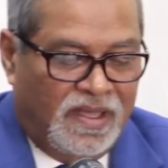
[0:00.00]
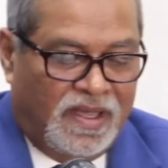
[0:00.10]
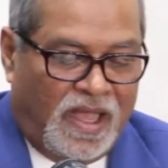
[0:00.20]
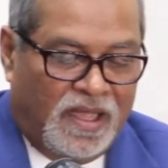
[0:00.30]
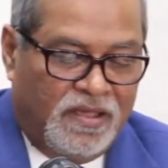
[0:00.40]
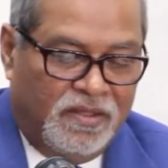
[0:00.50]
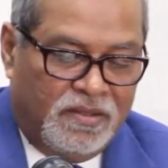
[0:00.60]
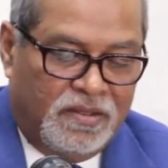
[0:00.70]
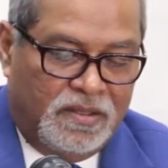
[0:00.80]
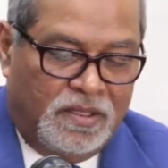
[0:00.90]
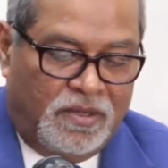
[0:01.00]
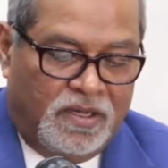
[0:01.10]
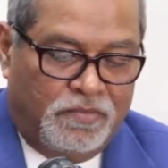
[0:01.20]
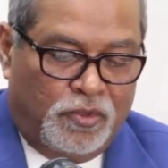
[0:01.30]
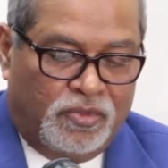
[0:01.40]
কাঙ্ক্ষিত এবং
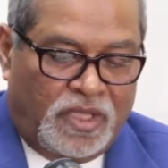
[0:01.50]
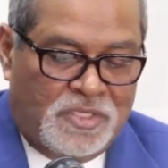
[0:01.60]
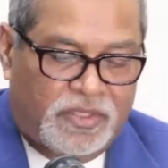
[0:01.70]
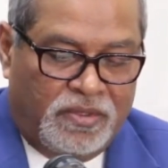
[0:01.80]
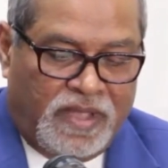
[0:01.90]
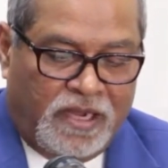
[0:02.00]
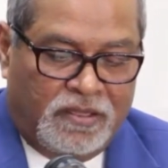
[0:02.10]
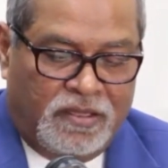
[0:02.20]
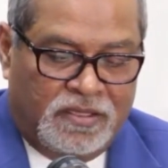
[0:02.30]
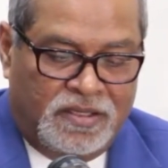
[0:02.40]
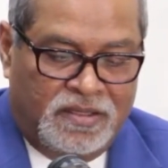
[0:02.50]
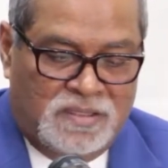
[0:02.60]
প্রত্যাশিত একাদশ